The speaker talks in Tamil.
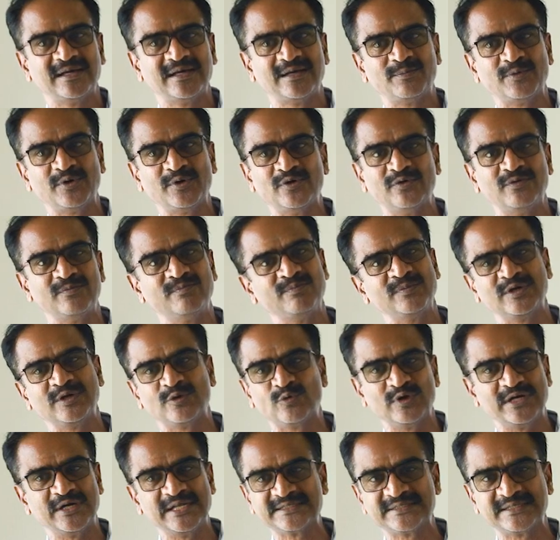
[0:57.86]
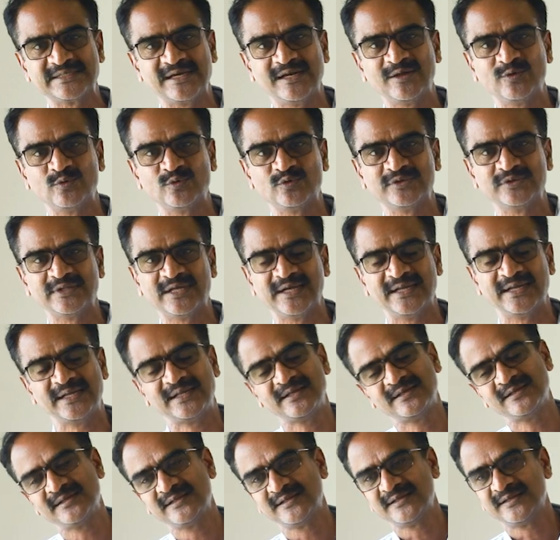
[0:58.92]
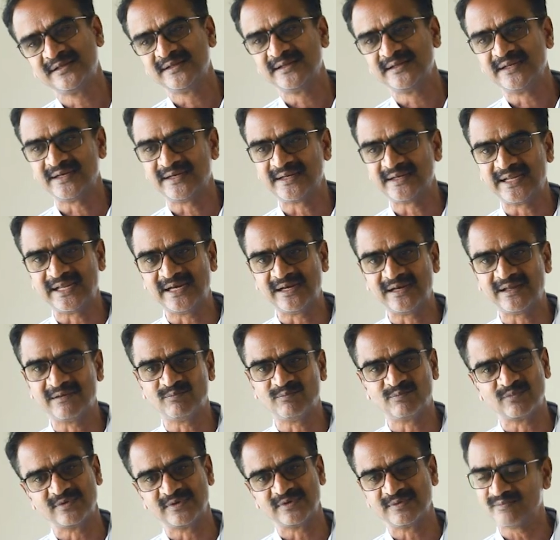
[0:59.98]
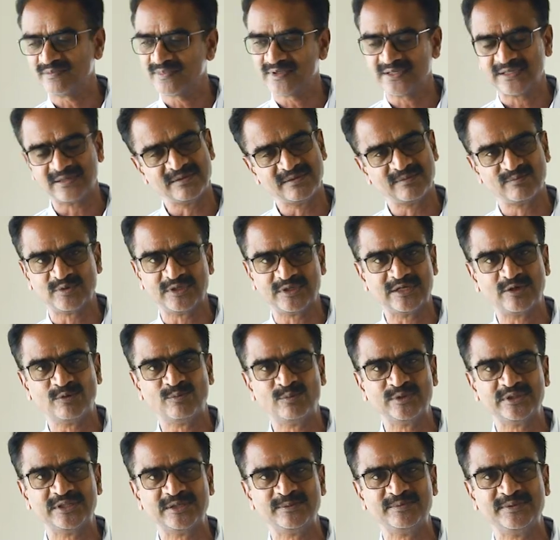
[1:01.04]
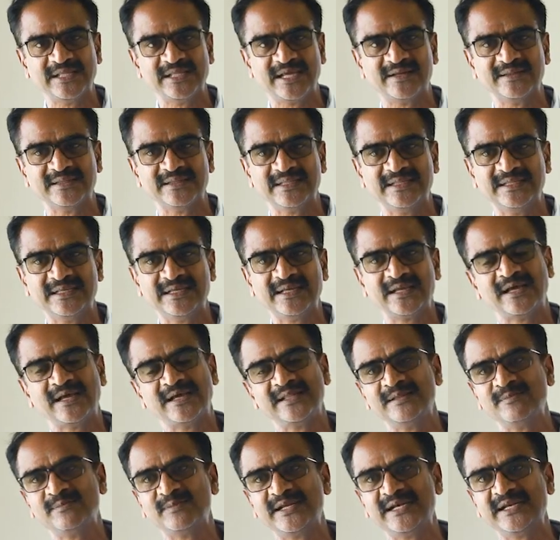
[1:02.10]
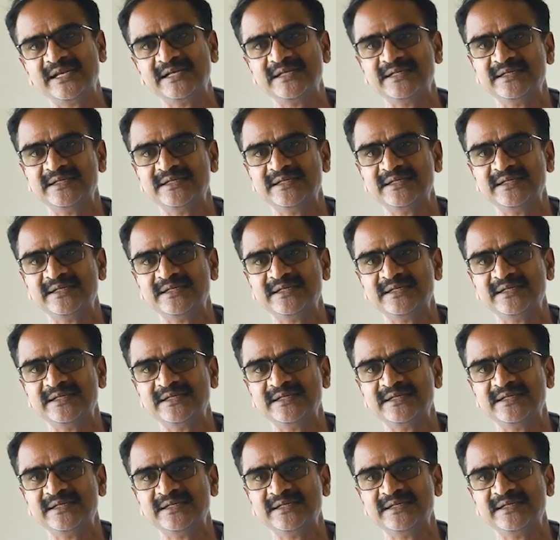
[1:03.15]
அப்புறம் கொட்டேஷன்லாம் கொடுத்தாங்க எனக்கு எல்லாம் ரொம்ப திருப்தியாக இருந்தது அதே மாதிரி